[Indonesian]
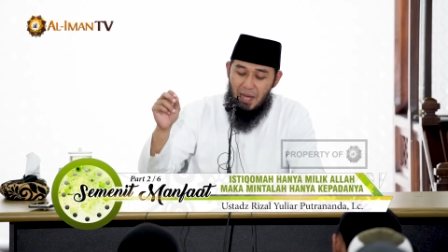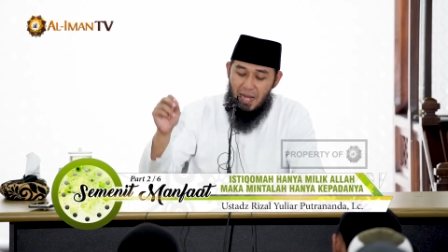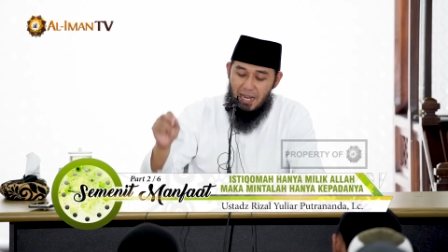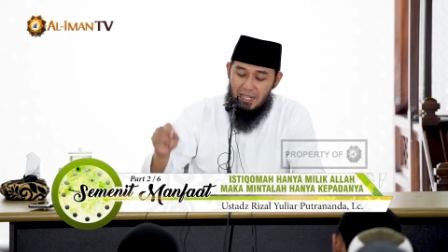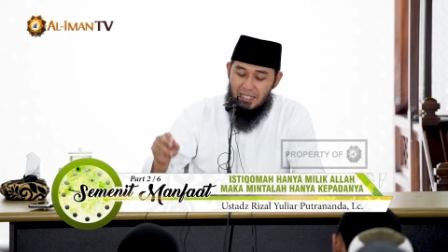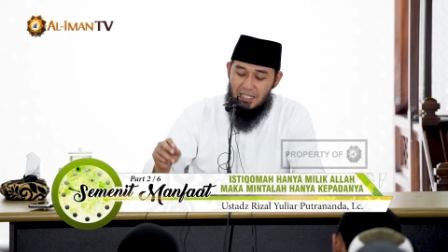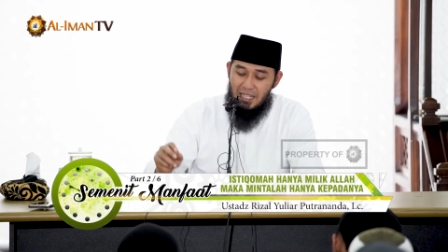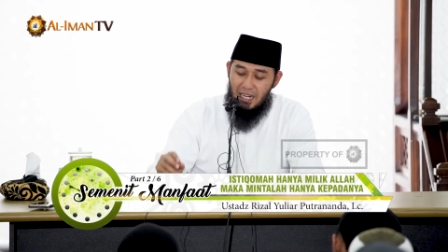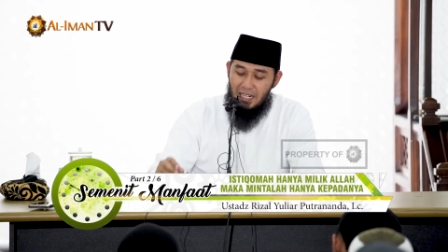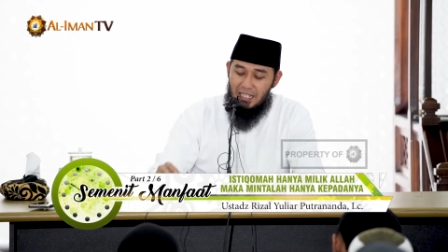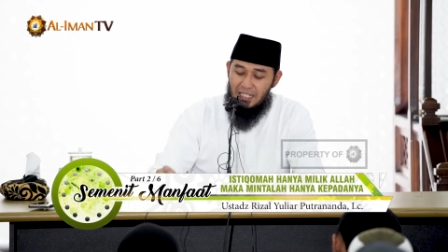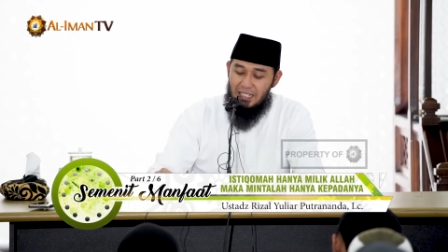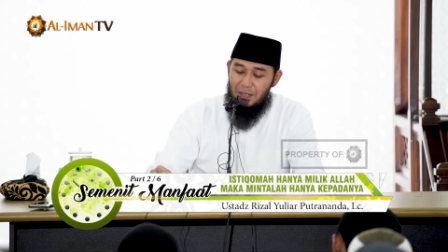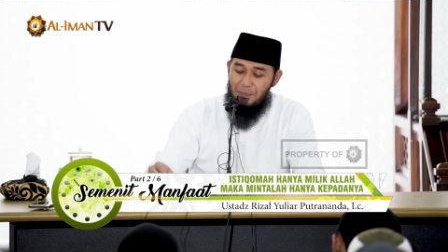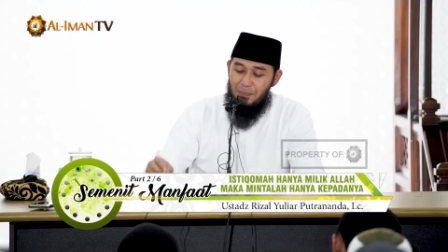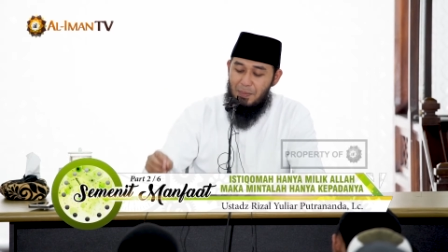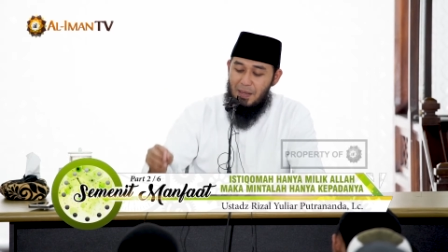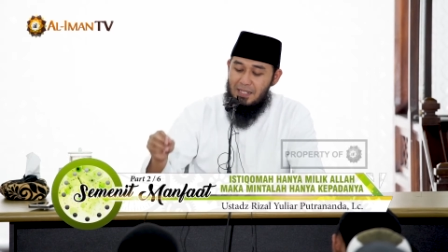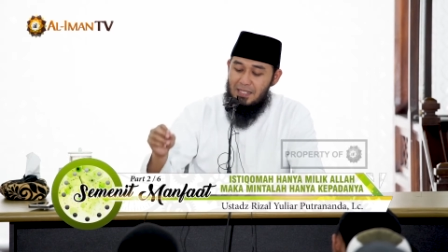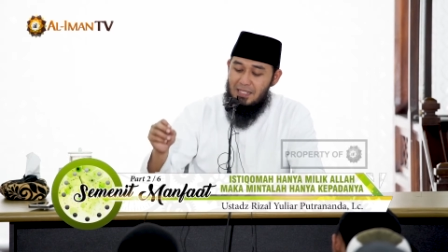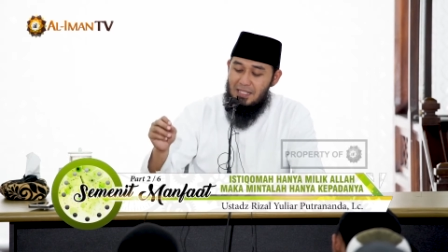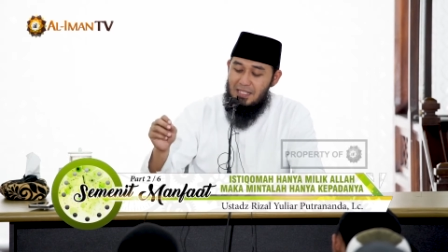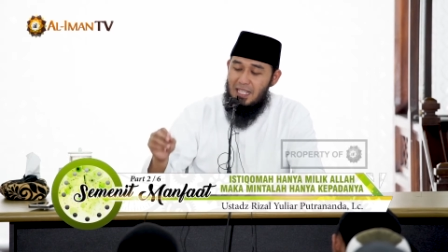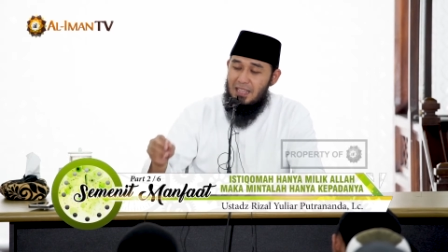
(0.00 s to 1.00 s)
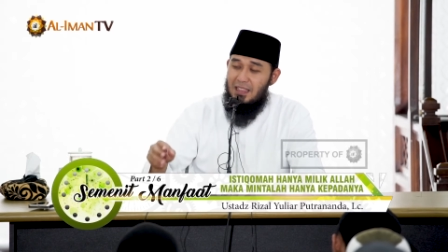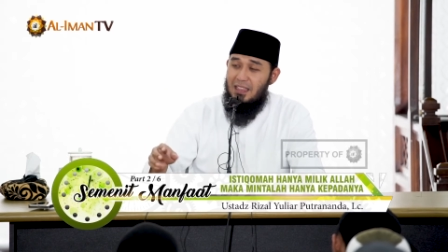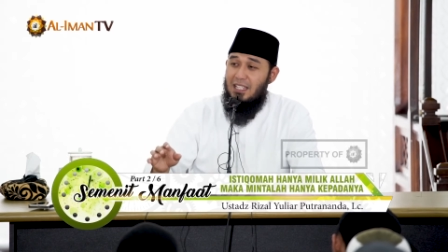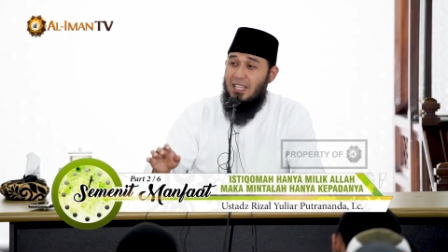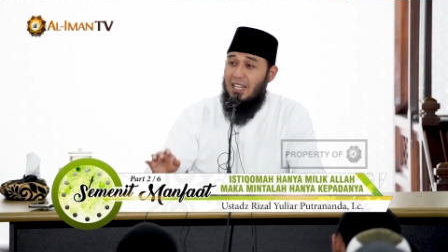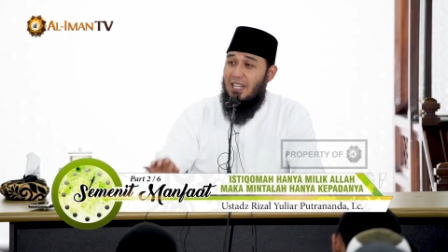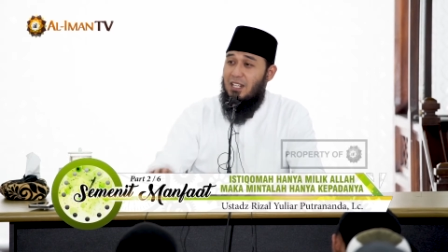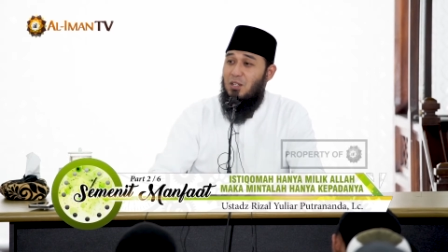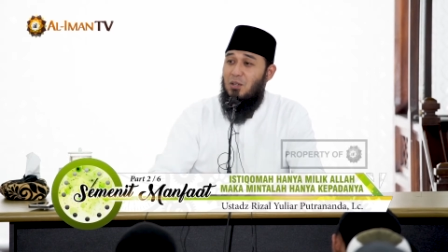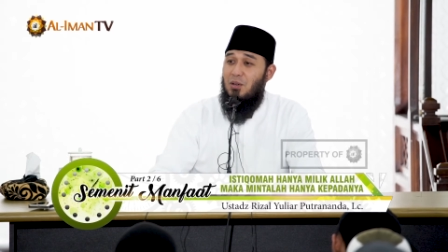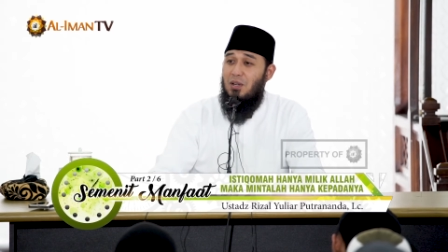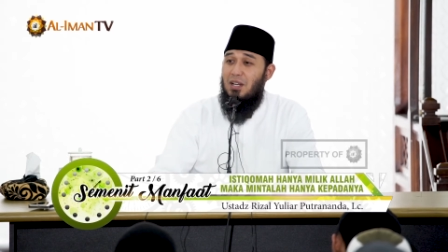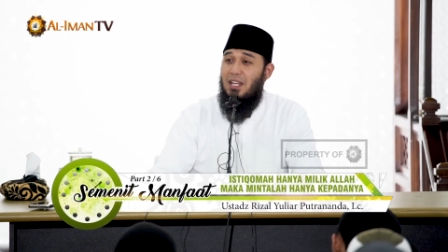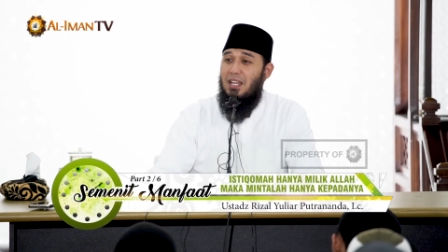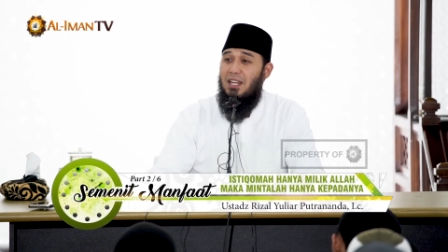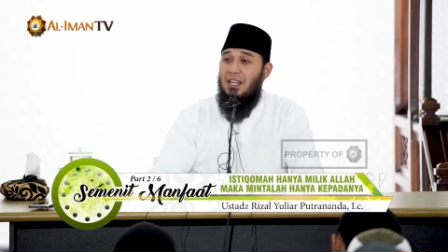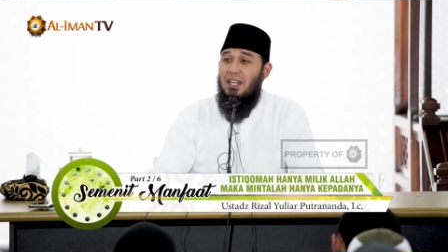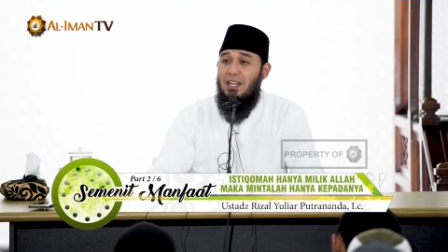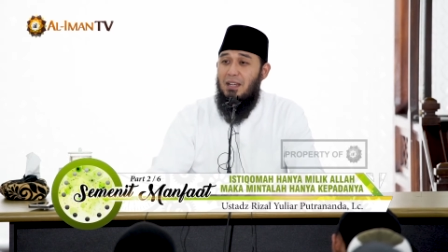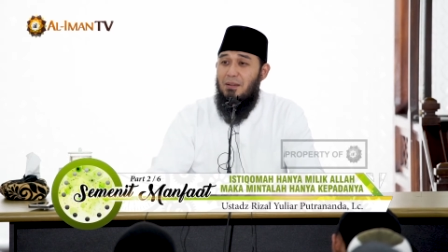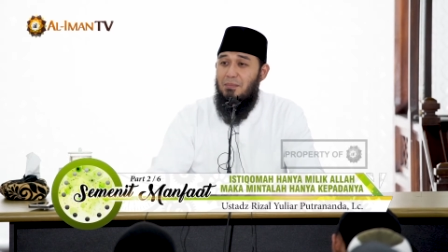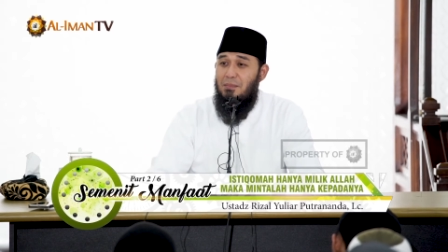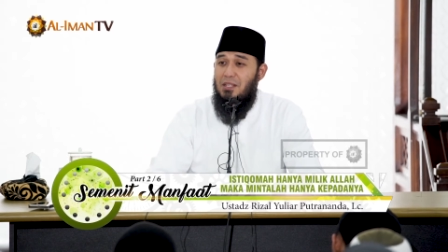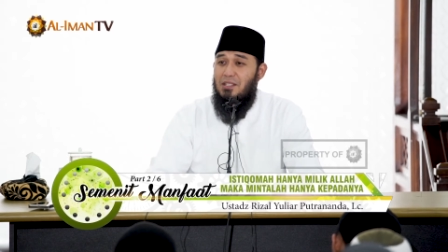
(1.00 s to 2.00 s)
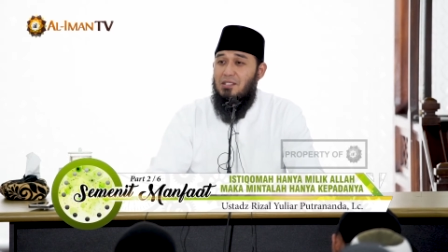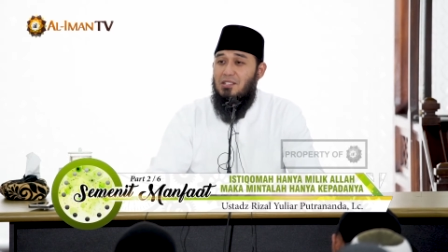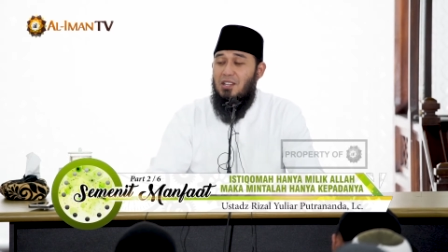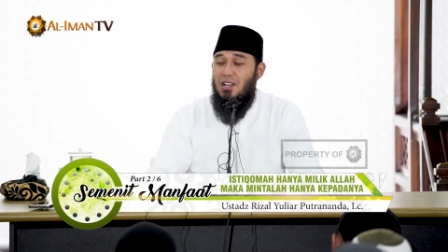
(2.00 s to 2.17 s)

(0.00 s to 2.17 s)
banyak dipanjatkan oleh Nabi